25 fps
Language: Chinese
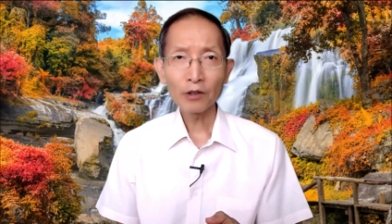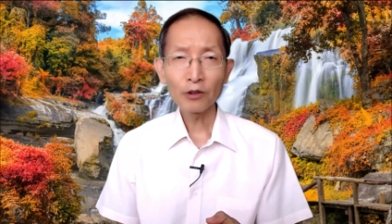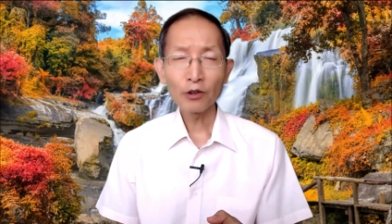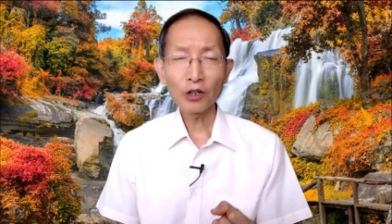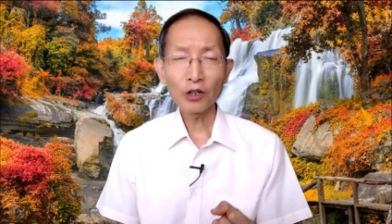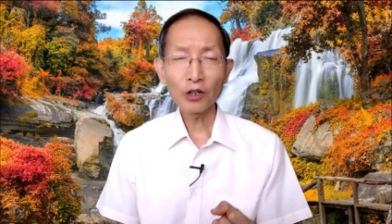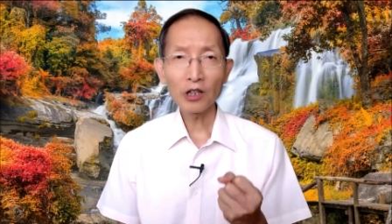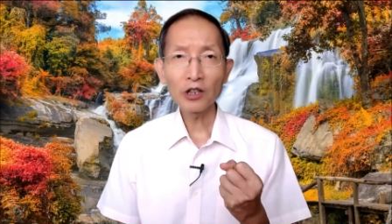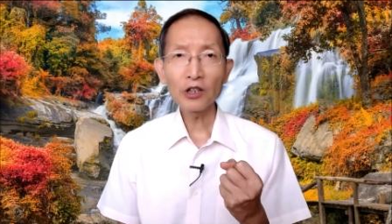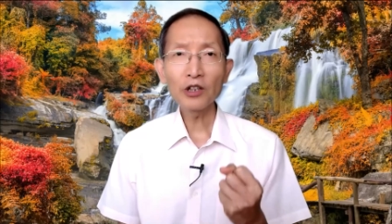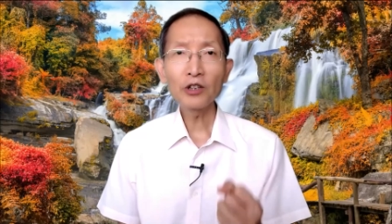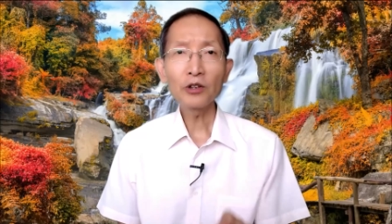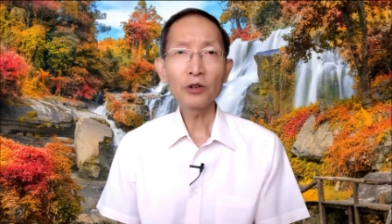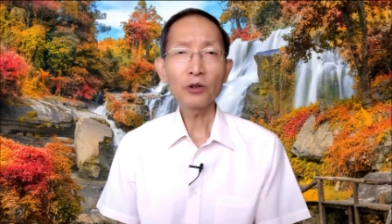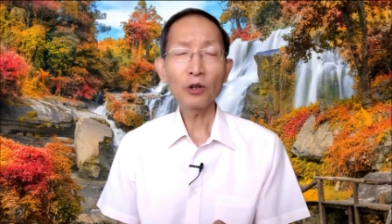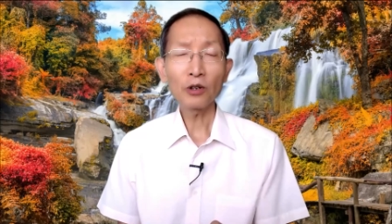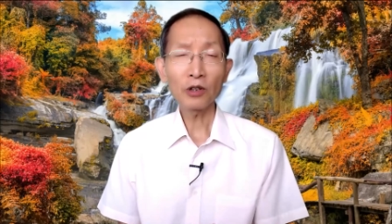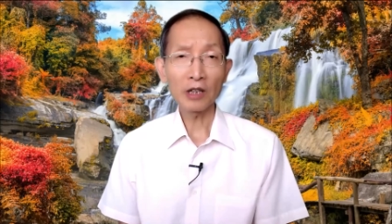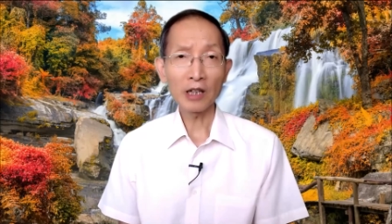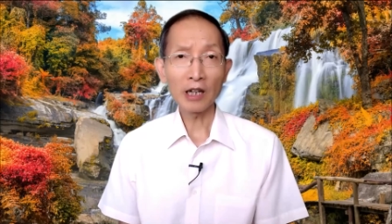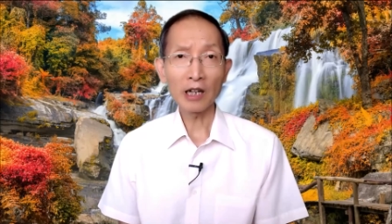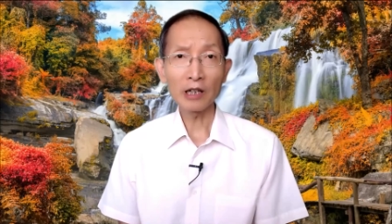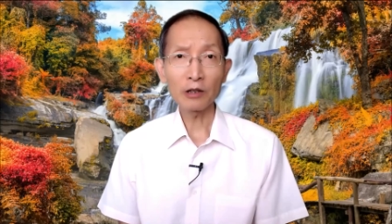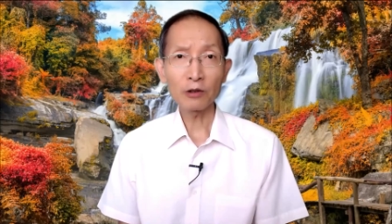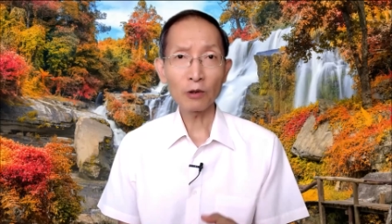对于运
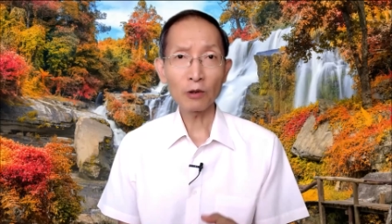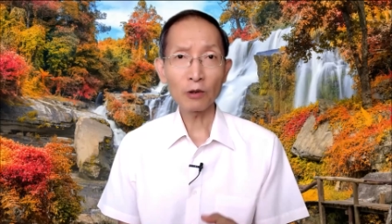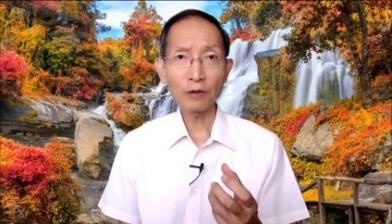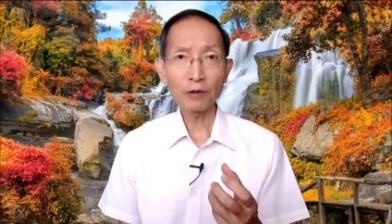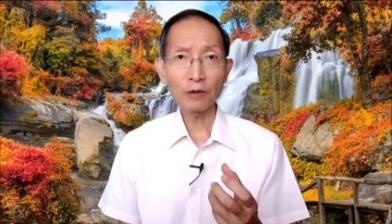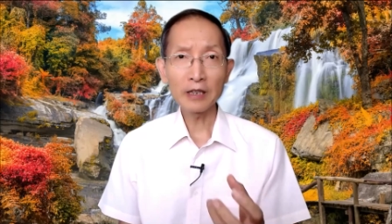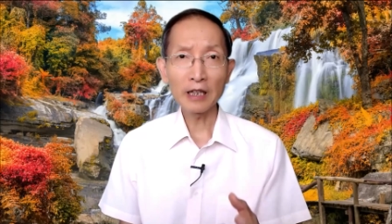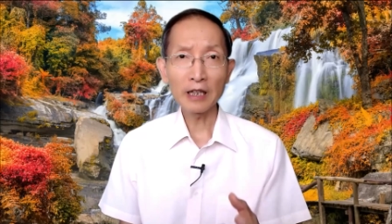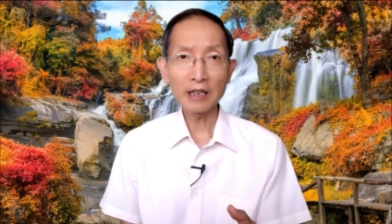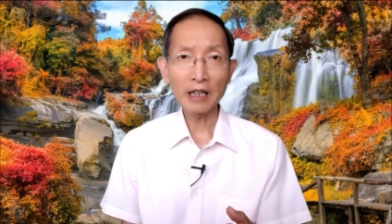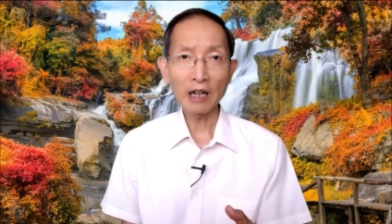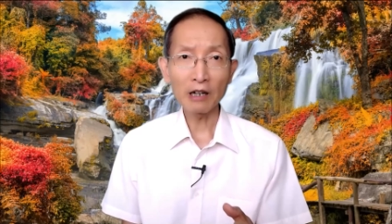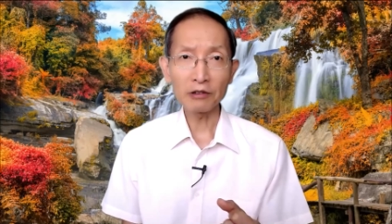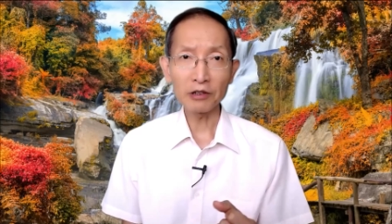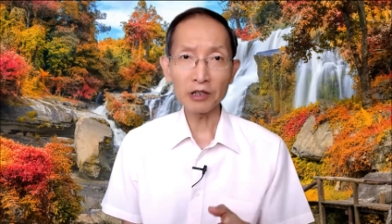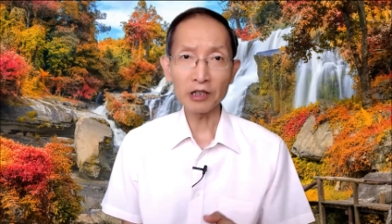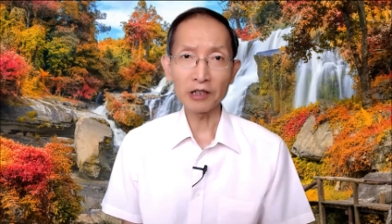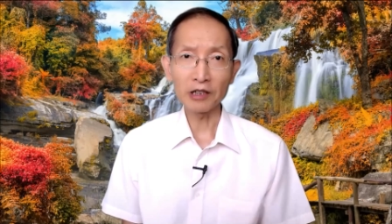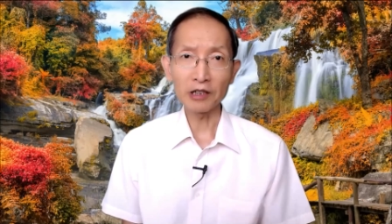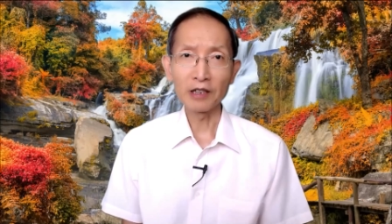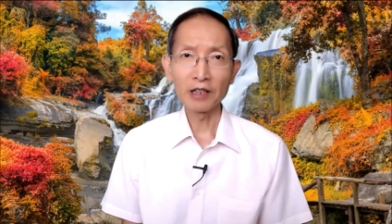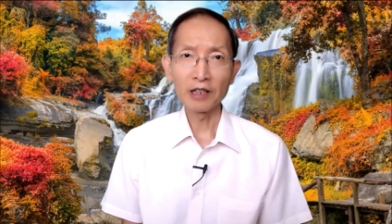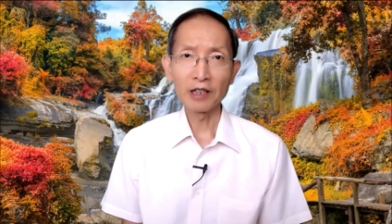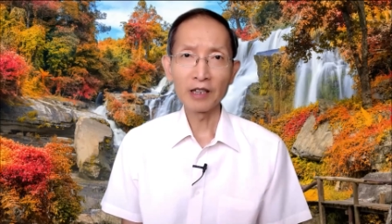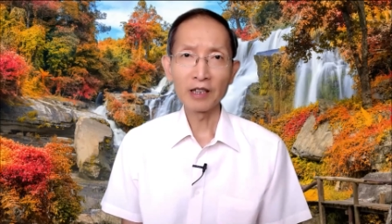动员来说非常要
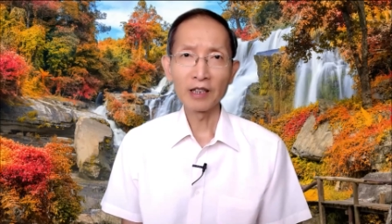紧，